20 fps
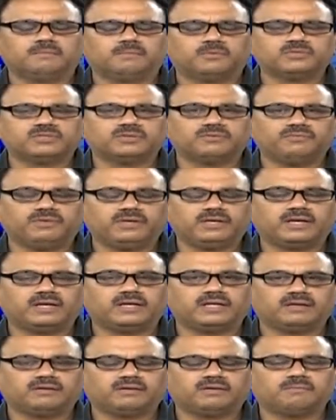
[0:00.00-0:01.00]
బహుశా
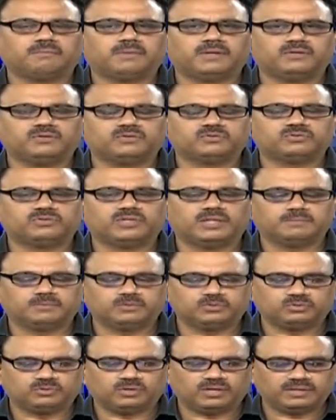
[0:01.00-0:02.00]
వీకెండ్కైనా భయ
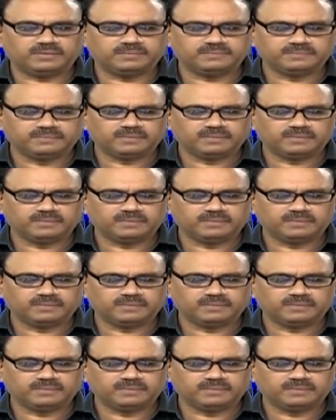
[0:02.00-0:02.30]
వస్తుందేమో చూడాలి